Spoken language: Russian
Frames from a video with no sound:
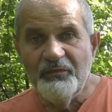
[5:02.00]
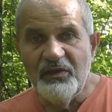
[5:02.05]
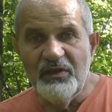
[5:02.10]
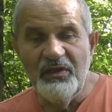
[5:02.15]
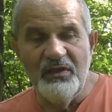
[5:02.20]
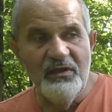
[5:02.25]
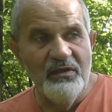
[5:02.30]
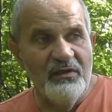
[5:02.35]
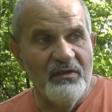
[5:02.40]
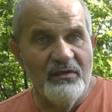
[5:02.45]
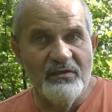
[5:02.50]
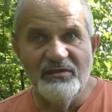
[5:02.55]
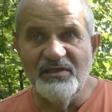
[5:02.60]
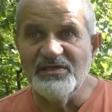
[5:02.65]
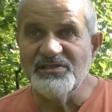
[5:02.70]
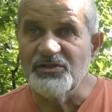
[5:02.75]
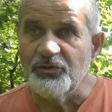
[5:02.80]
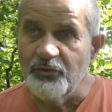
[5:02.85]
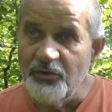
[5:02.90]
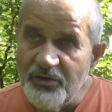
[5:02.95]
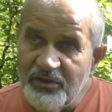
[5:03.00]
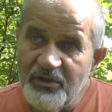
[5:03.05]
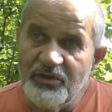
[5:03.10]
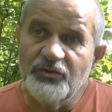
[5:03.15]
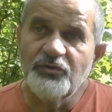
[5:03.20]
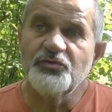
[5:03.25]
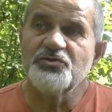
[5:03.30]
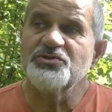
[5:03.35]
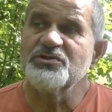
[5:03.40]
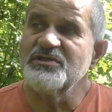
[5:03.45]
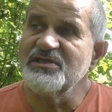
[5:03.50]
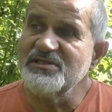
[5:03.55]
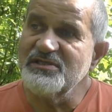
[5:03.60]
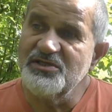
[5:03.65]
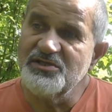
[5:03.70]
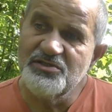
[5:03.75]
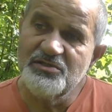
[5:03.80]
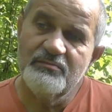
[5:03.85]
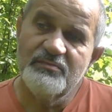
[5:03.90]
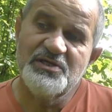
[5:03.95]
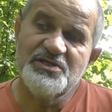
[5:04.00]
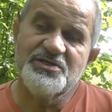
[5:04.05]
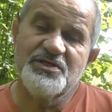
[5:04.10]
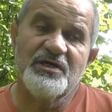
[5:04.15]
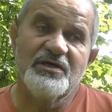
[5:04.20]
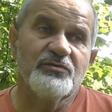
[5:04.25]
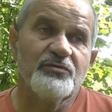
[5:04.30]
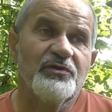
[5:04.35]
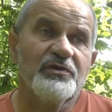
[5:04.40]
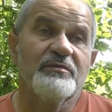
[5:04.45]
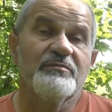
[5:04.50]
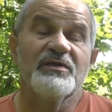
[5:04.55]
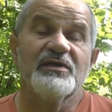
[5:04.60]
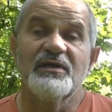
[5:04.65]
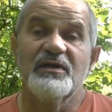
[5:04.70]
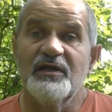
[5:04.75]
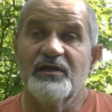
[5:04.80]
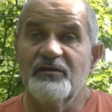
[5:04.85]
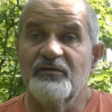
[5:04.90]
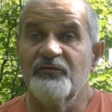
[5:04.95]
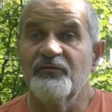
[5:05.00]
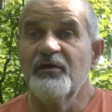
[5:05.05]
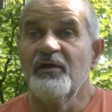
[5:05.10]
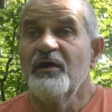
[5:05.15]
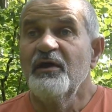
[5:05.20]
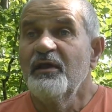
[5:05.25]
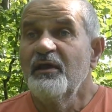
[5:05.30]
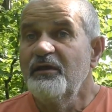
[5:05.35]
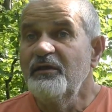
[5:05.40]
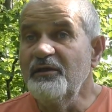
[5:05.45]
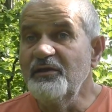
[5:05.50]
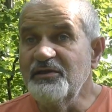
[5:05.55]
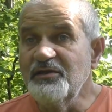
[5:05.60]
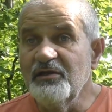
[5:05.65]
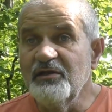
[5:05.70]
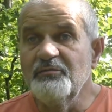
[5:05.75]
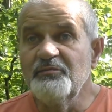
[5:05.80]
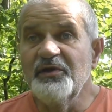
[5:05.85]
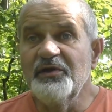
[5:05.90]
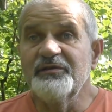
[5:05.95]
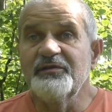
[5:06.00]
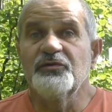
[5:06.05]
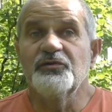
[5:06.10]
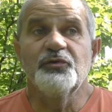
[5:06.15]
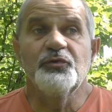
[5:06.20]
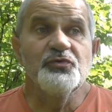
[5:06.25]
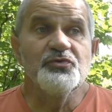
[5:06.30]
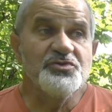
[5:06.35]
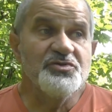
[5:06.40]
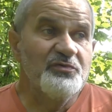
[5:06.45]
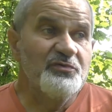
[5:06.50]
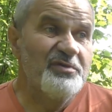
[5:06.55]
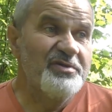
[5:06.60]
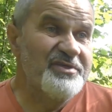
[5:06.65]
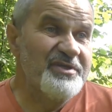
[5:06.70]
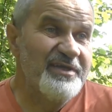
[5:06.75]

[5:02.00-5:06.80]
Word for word: и на стройках тоже достаточно большая доля мигрантов. Эти ребята тоже, в